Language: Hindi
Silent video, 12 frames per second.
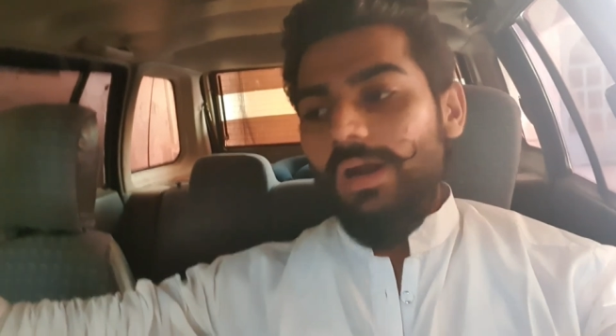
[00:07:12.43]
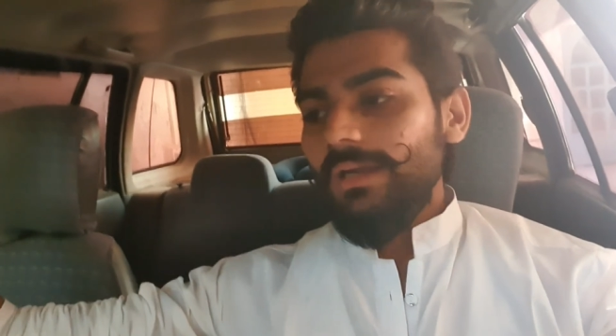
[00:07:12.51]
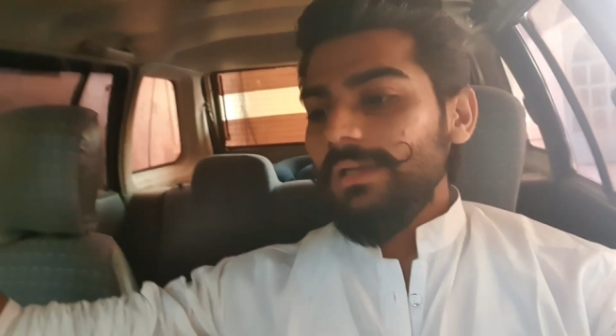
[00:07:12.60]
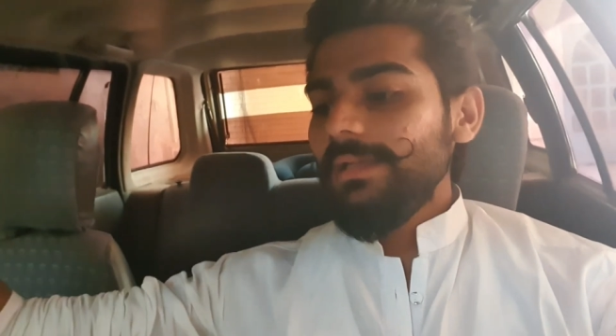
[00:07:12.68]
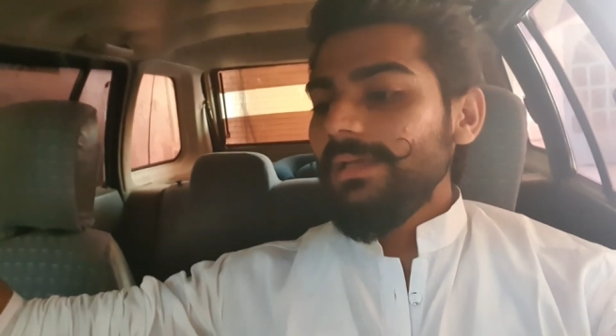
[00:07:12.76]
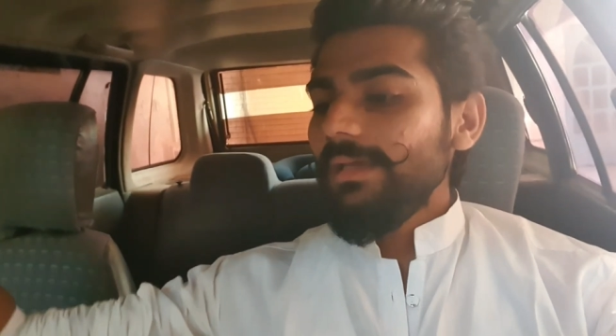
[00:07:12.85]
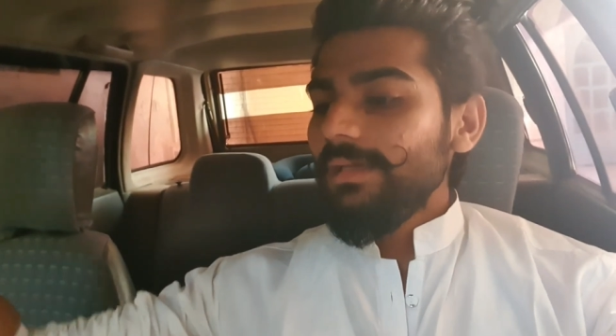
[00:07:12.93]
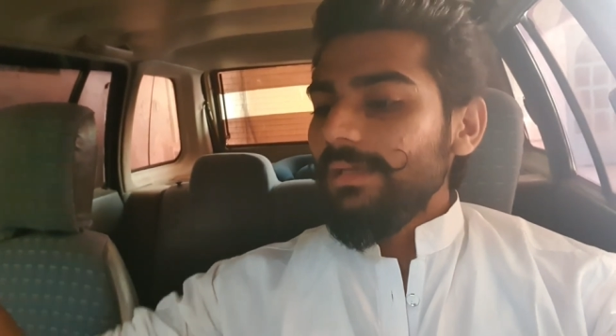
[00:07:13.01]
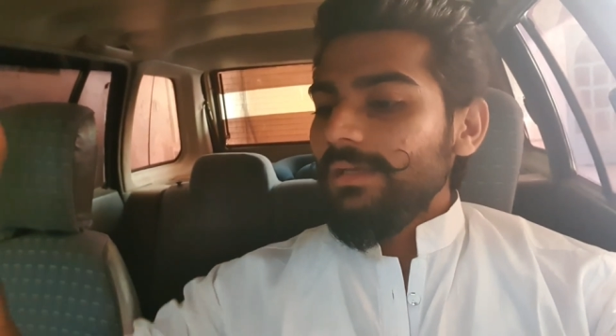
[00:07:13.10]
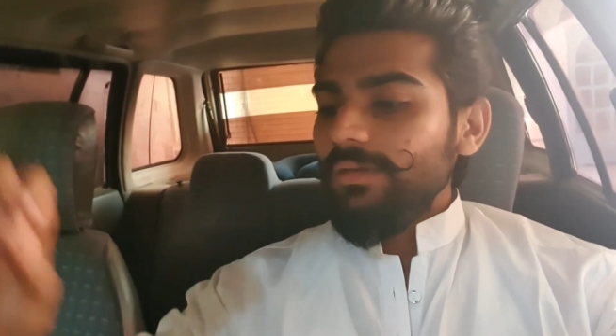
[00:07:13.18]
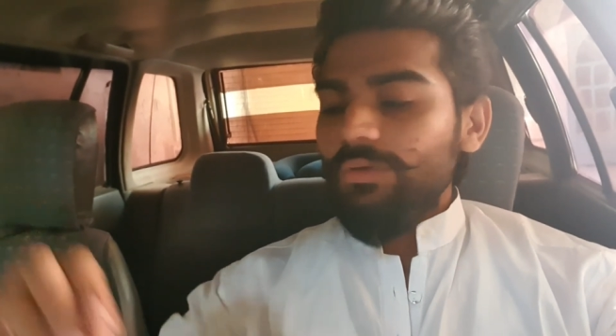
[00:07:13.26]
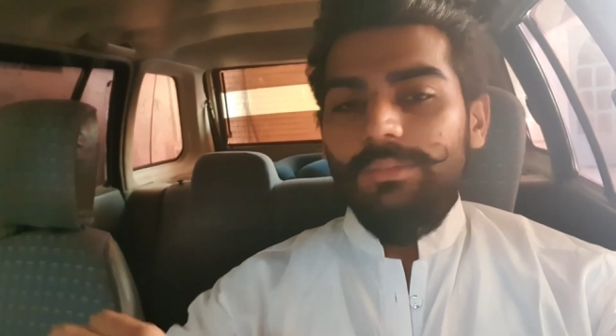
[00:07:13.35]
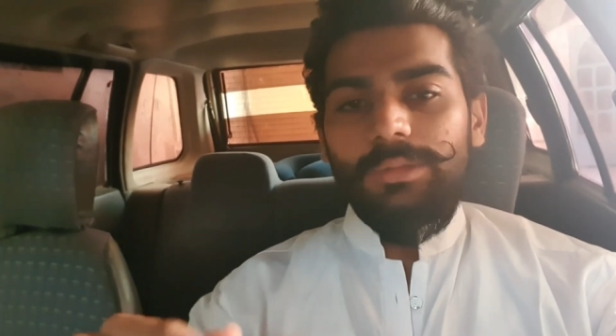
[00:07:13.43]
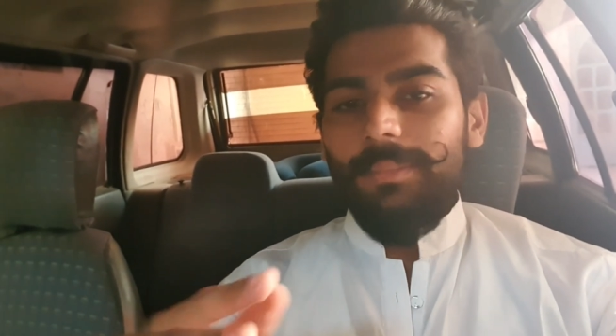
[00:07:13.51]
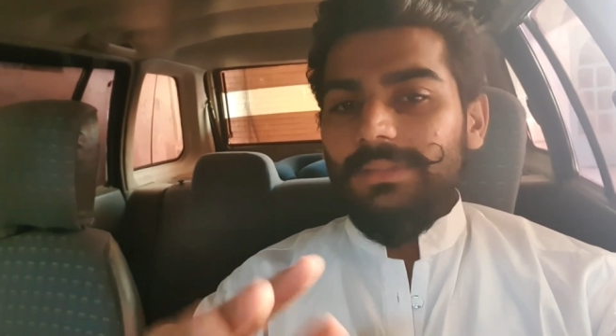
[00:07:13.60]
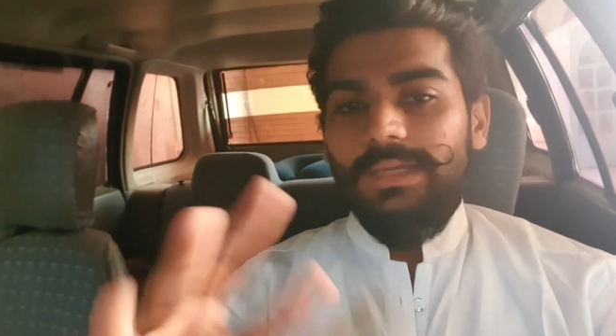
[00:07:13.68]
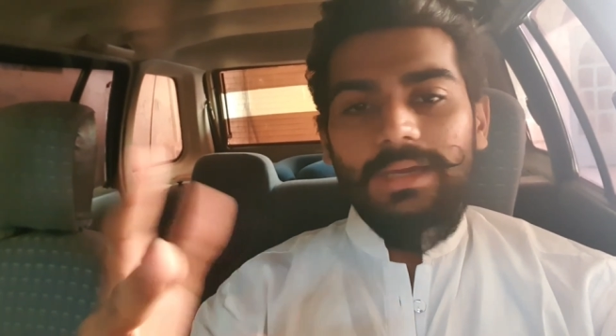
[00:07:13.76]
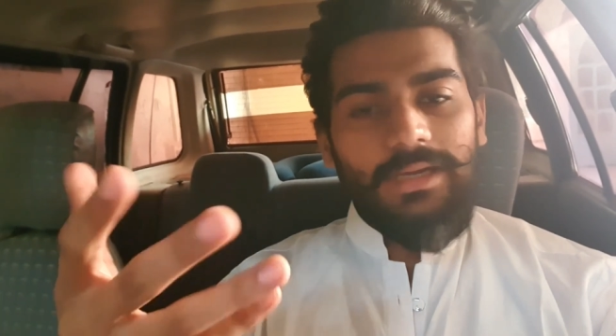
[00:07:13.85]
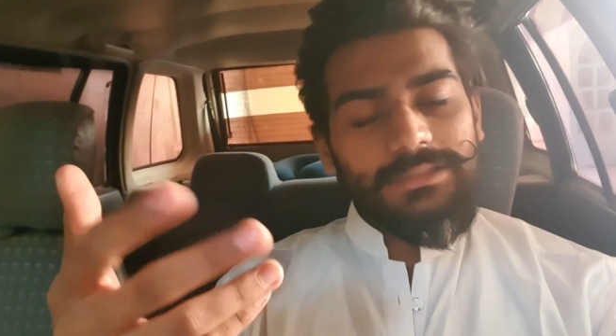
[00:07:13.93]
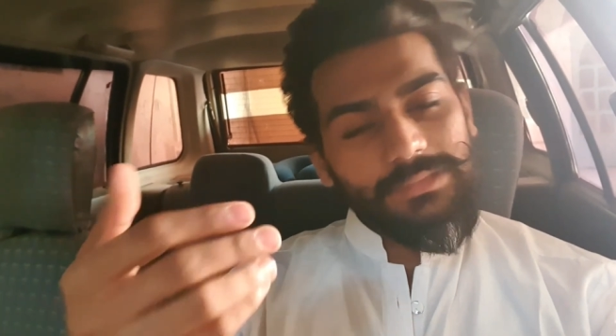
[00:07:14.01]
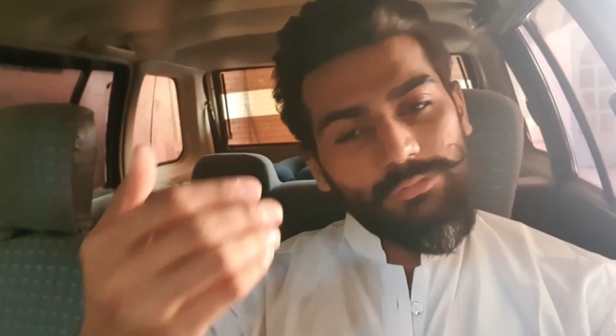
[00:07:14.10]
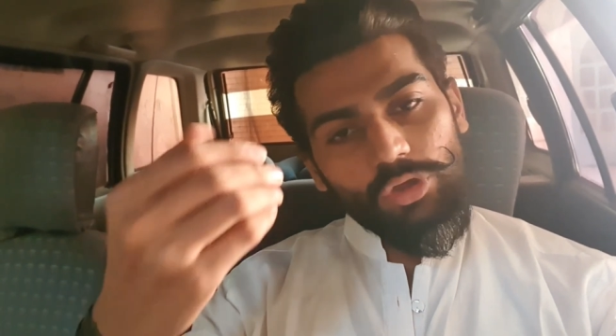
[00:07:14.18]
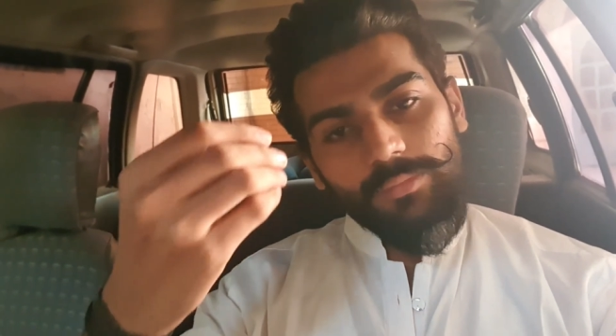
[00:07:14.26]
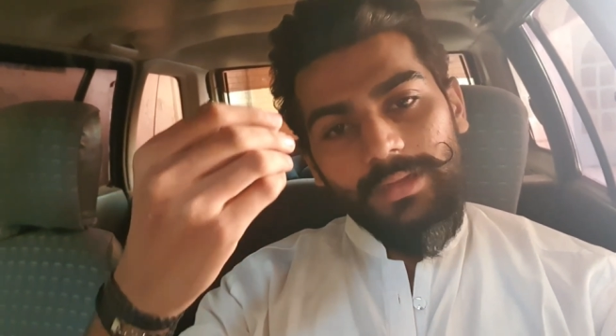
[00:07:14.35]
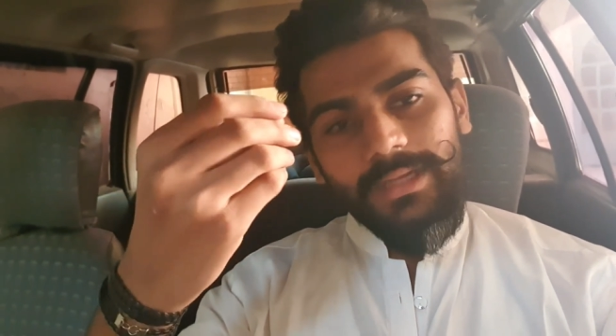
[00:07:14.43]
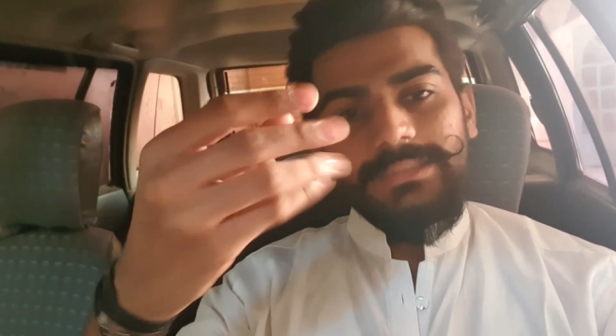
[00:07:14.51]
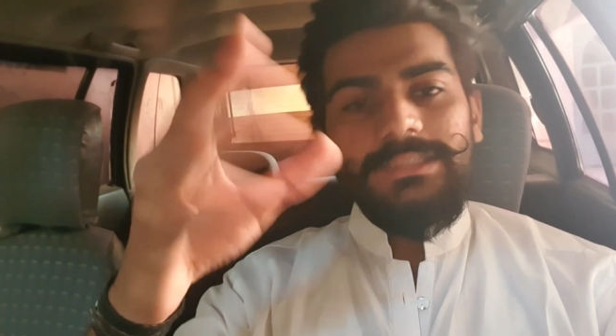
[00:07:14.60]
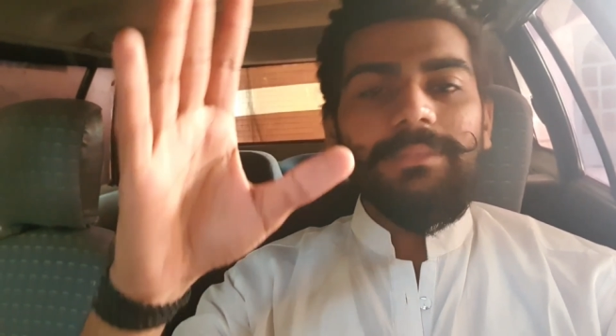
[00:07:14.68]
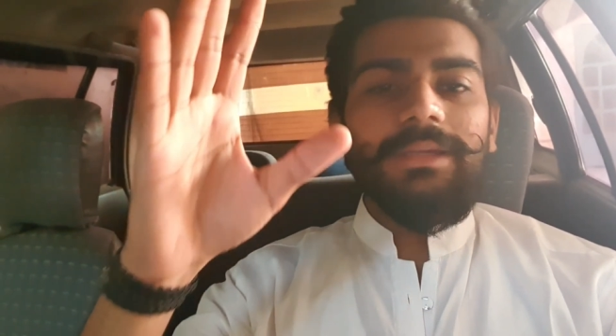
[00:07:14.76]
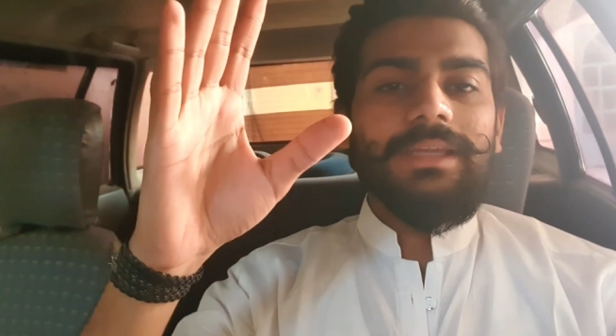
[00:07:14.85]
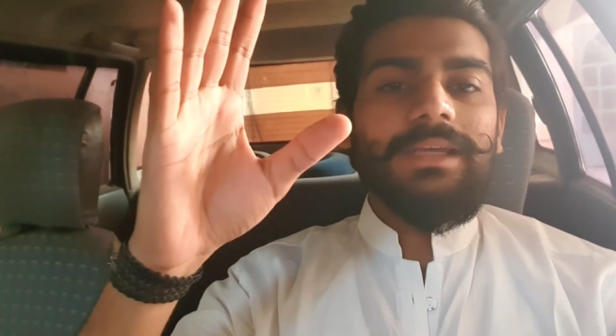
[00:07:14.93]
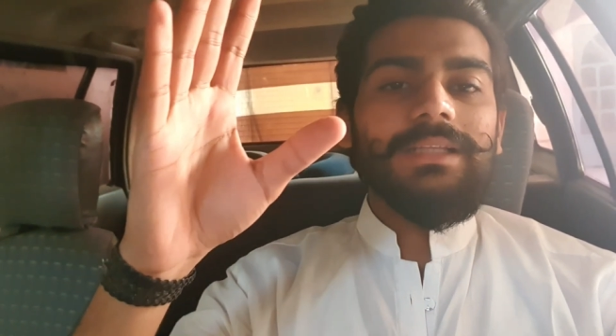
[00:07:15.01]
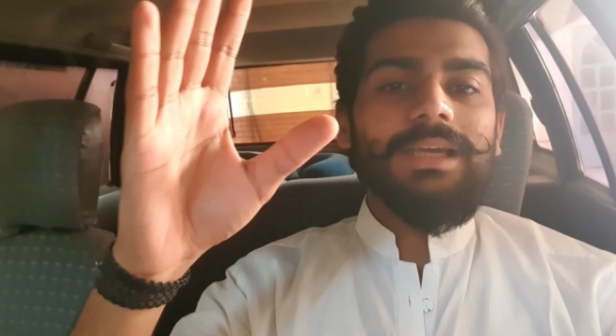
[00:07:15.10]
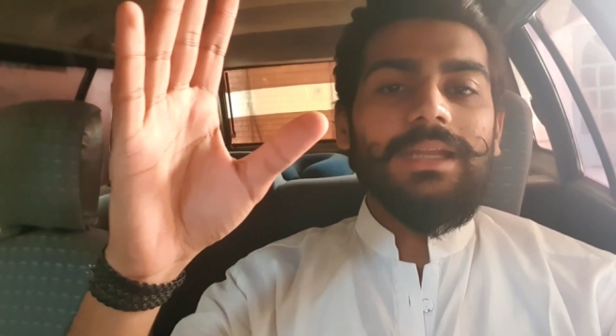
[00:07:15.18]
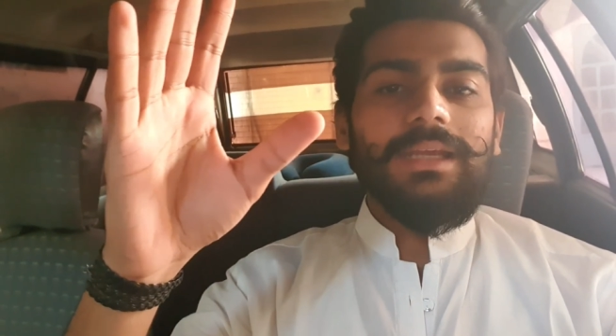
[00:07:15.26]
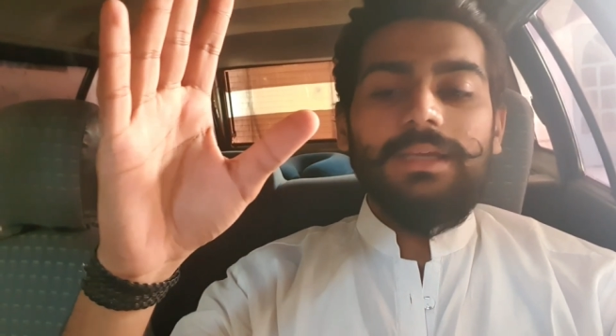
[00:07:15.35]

काट लेंगे क्योंकि मुझे पता है आज का वो हमारा इसी में ही निकल जाना